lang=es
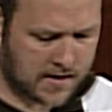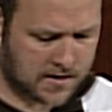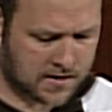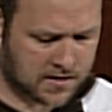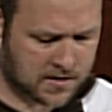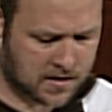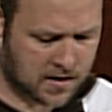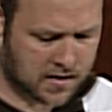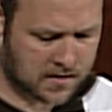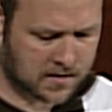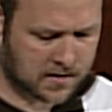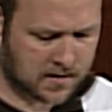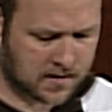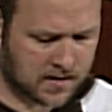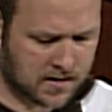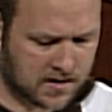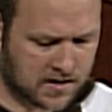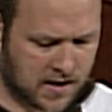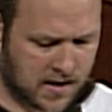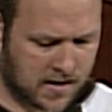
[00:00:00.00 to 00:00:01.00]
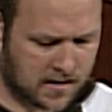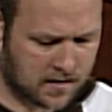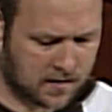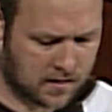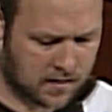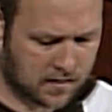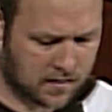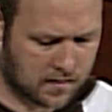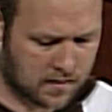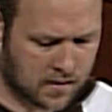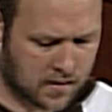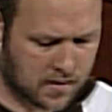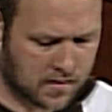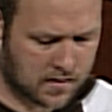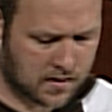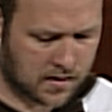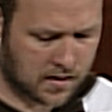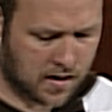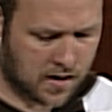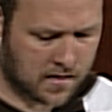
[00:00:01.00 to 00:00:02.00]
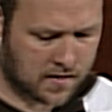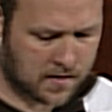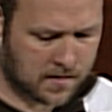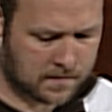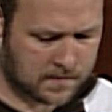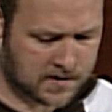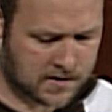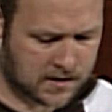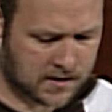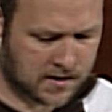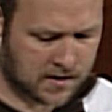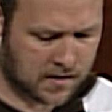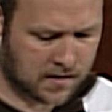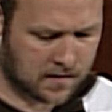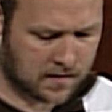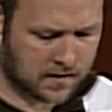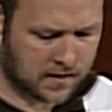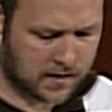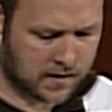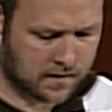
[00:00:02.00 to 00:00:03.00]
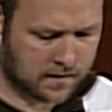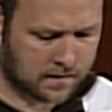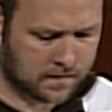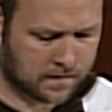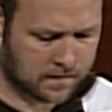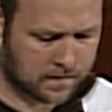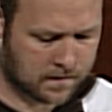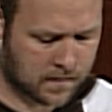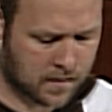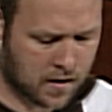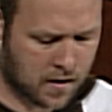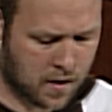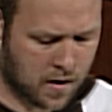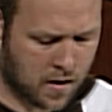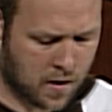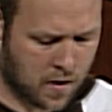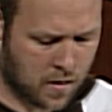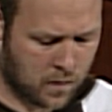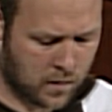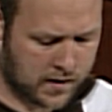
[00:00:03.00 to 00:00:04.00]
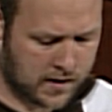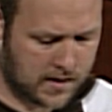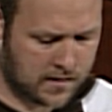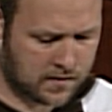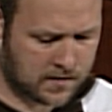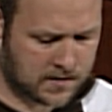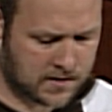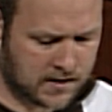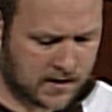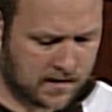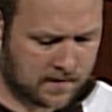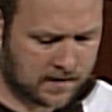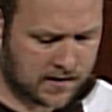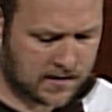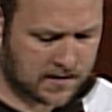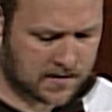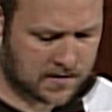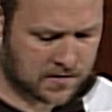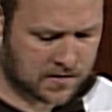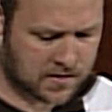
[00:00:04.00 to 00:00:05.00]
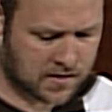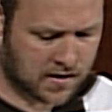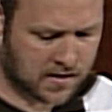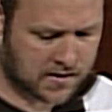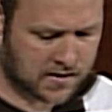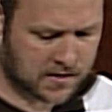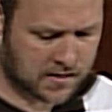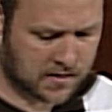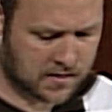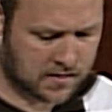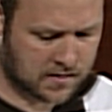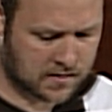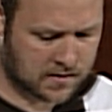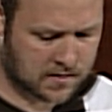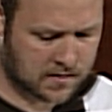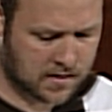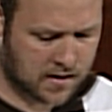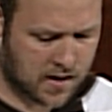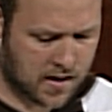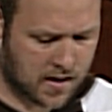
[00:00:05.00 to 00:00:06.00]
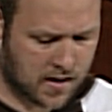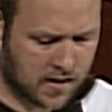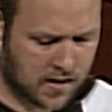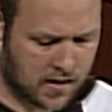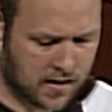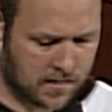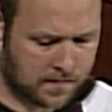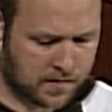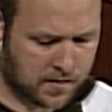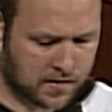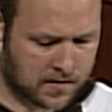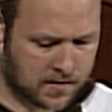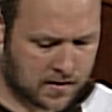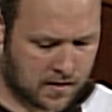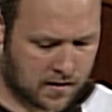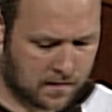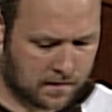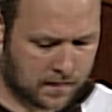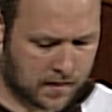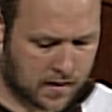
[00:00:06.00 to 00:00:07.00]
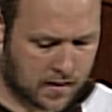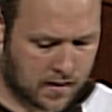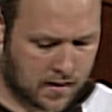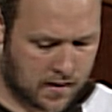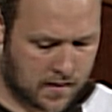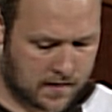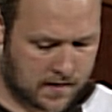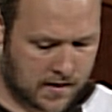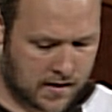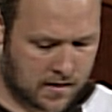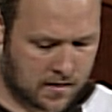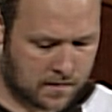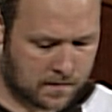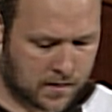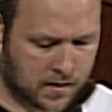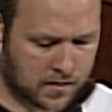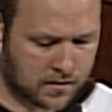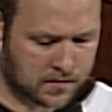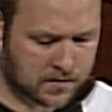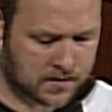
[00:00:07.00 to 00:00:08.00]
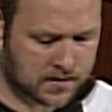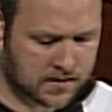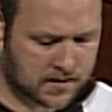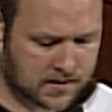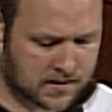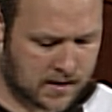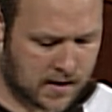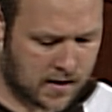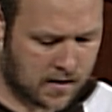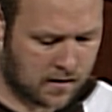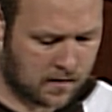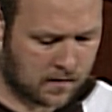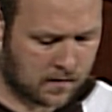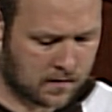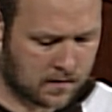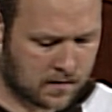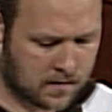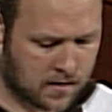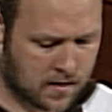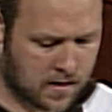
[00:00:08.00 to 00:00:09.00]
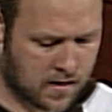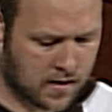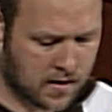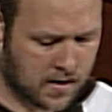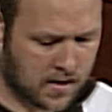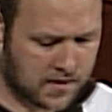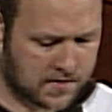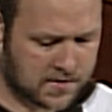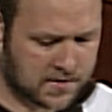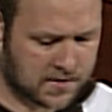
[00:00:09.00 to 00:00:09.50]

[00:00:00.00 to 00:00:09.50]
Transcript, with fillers: encargando al carcelero que los vigilara bien. Según la orden recibida, los metió en la mazmorra y le sujetó los pies en el cepo.